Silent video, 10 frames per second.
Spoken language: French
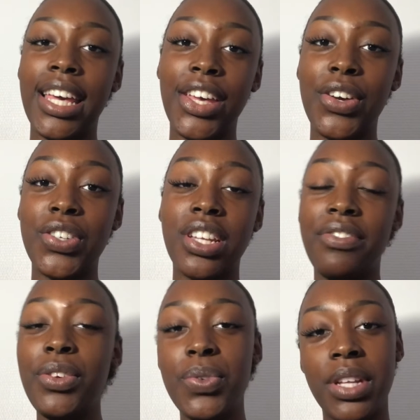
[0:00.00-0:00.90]
Et euh,
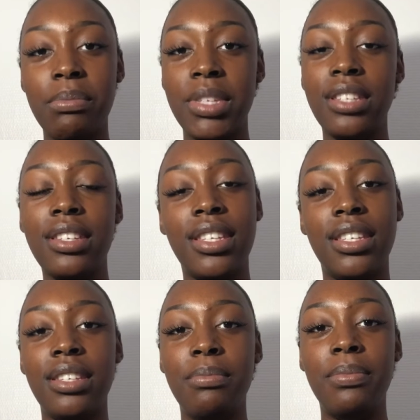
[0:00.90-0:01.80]
j'avais une amie
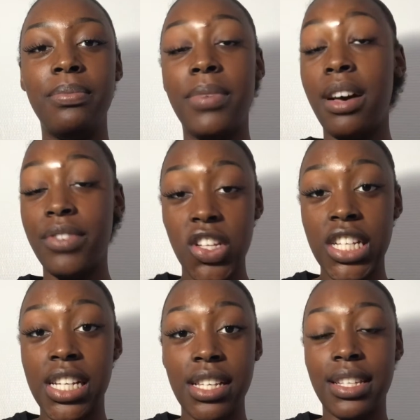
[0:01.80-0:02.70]
qui mm, avait
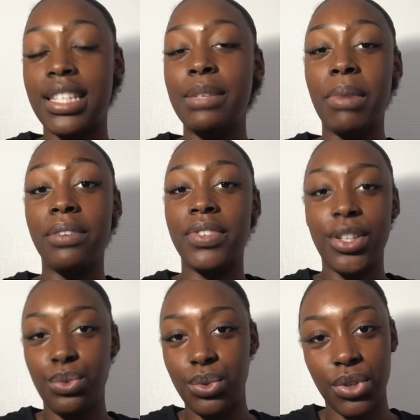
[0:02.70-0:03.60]
une et qui m'a
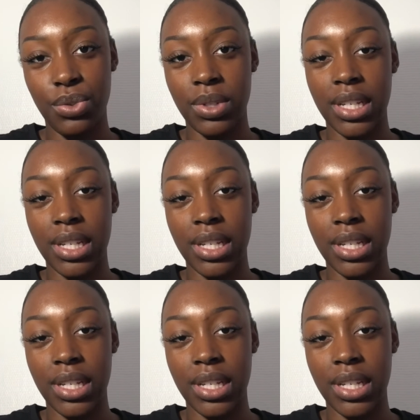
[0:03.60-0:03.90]
invité donc dans son